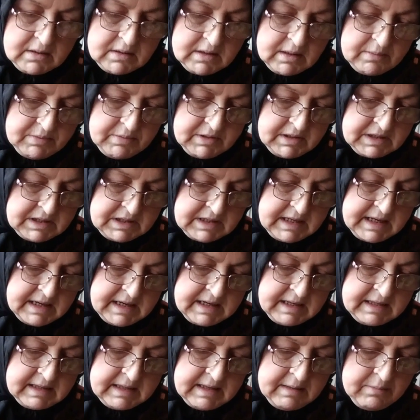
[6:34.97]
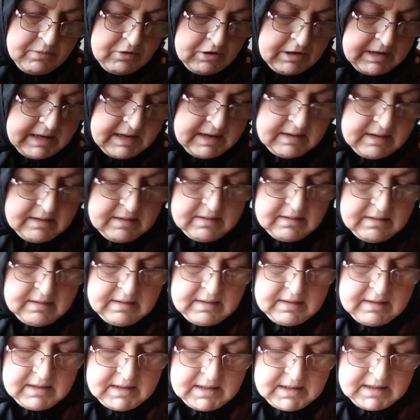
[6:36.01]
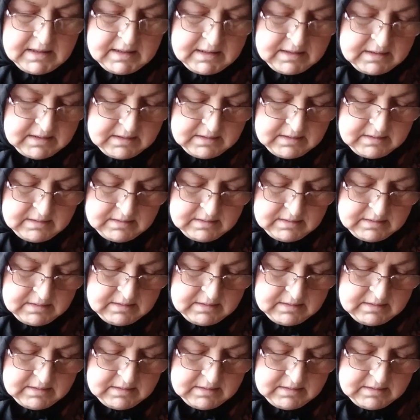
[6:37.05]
Tabii işlerinde böyle e,